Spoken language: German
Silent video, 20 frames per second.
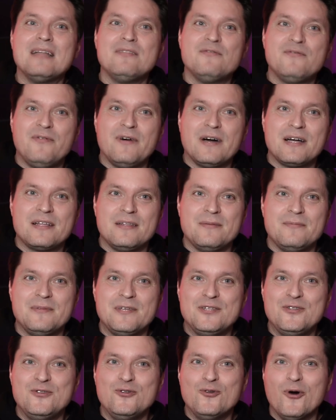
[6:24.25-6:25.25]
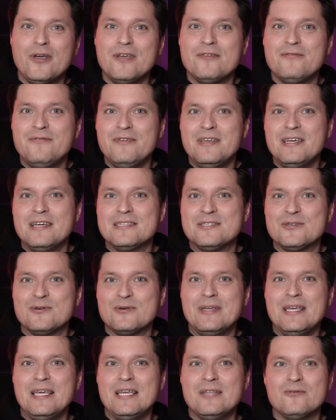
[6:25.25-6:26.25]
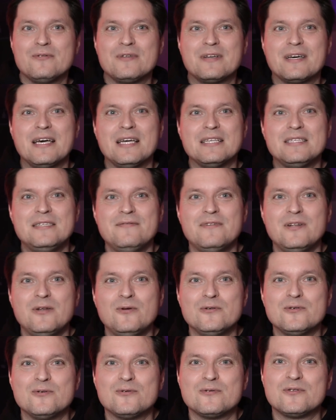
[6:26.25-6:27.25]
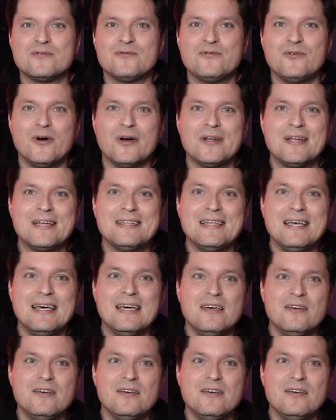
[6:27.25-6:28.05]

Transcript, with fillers: anfangen, nämlich neue Wege zu gehen und kreative Lösungen zu fördern,